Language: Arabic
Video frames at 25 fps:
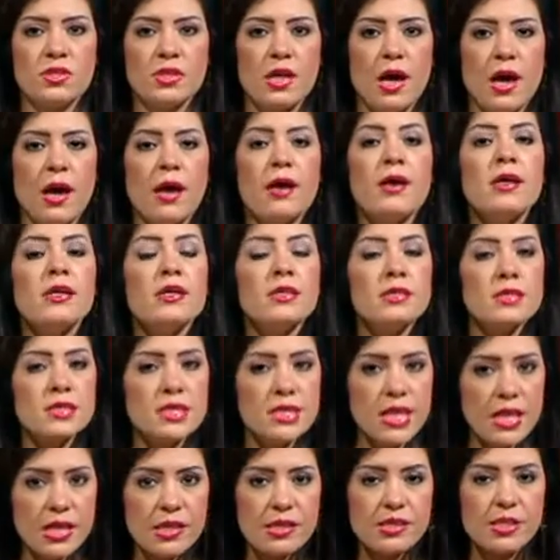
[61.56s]
صح
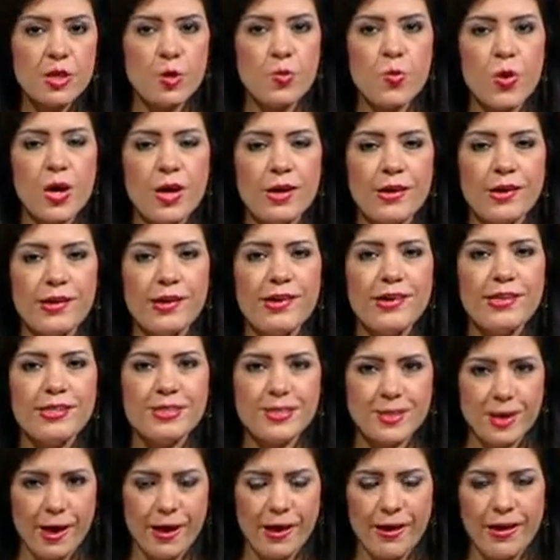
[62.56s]
ازاي نسوقها
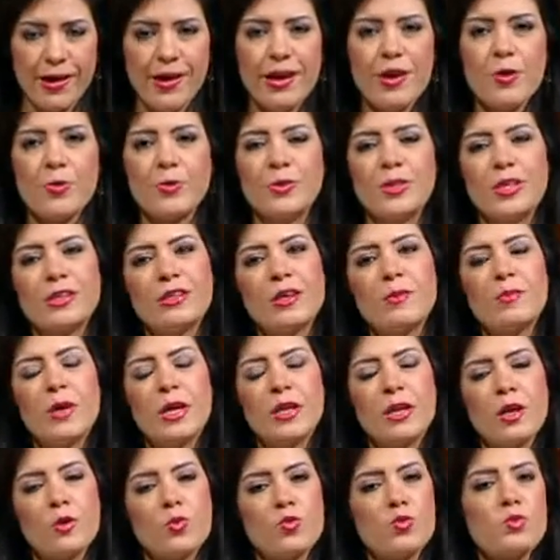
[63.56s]
صح وده
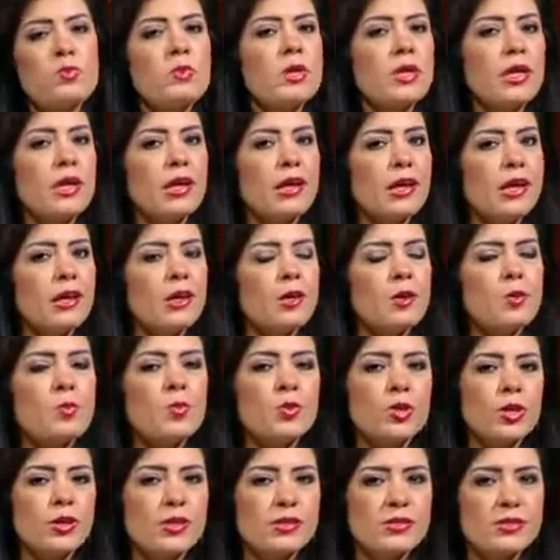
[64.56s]
طبعا هيكون من خلال
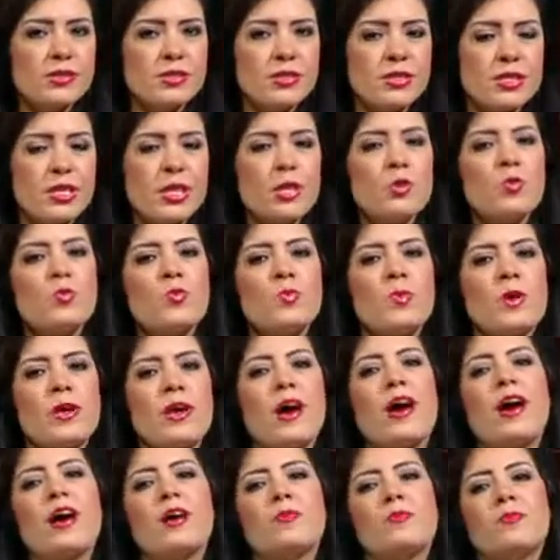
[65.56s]
المتخصصين
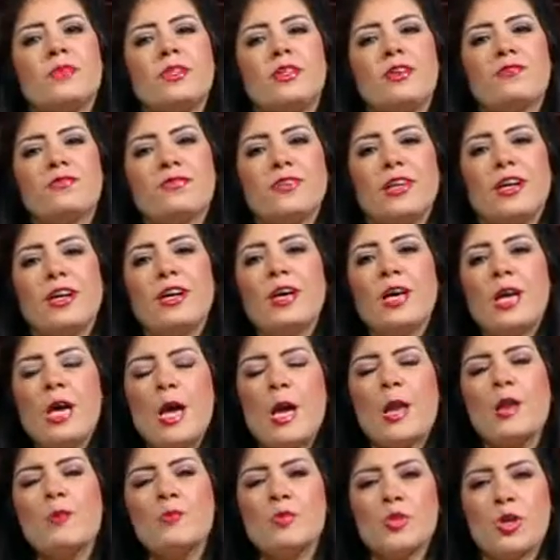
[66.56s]
وبرحب بضيفنا
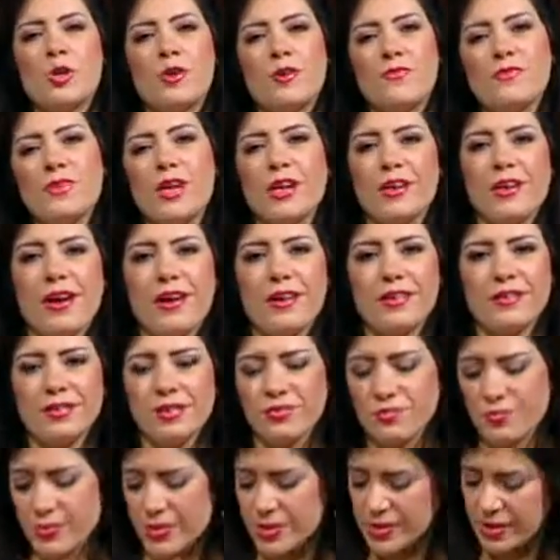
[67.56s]
اللي مشرفنا النهارده
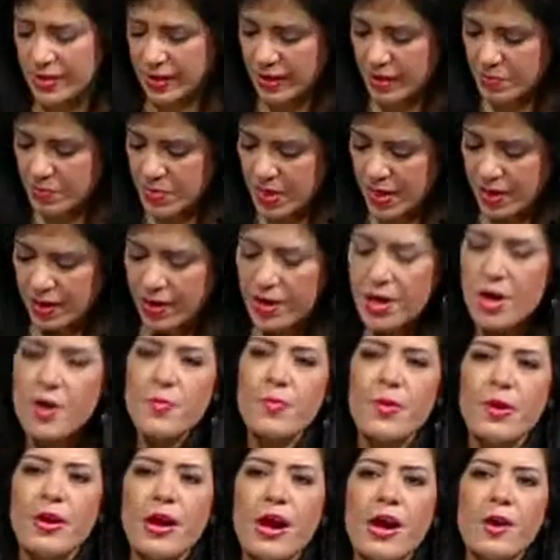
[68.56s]
في مصر جميله
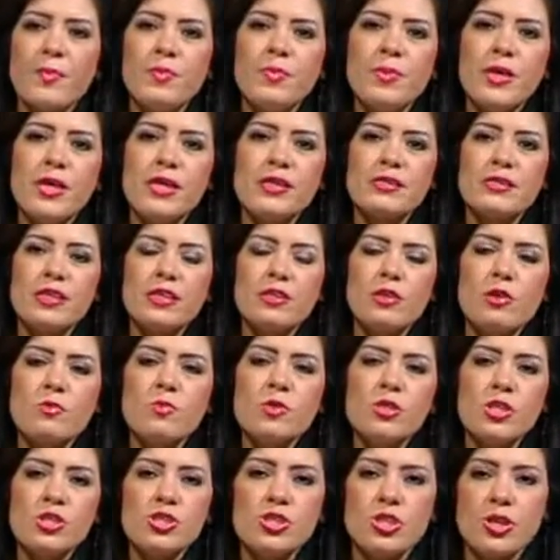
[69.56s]
برحب بالسيد
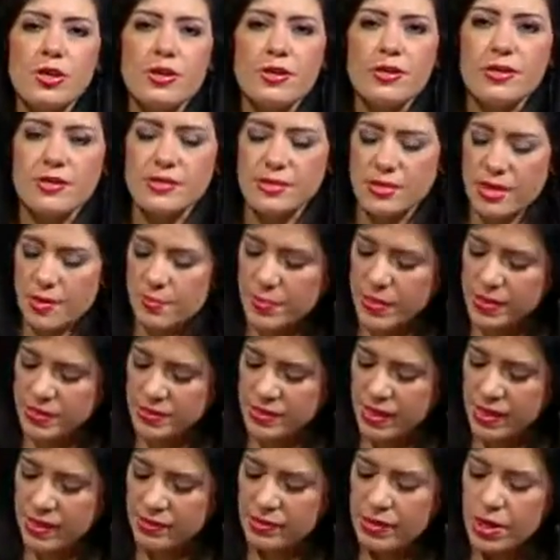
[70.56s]
المستشار سامح
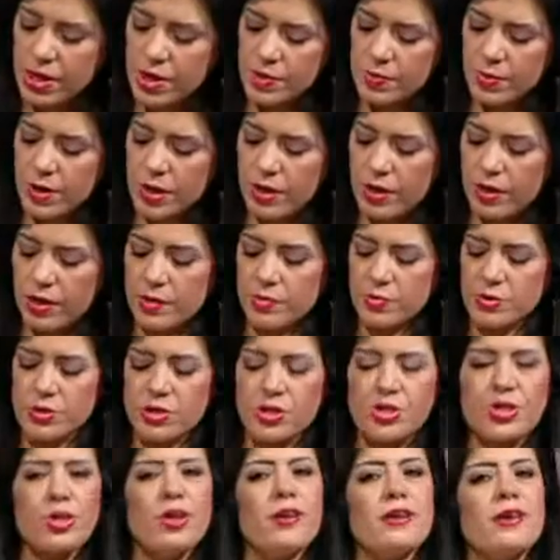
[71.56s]
سعد آه،
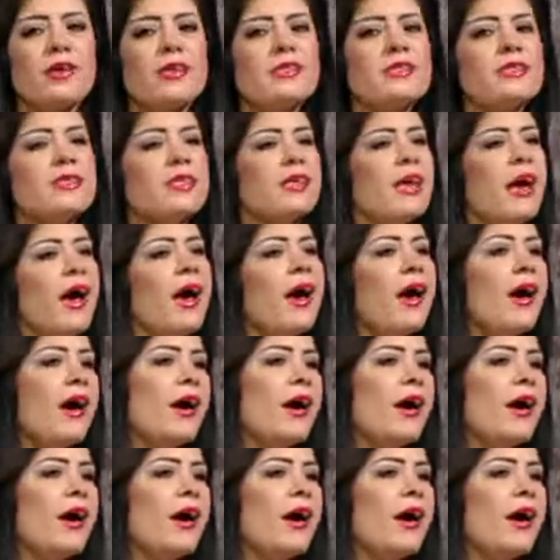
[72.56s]
مستشار السياحه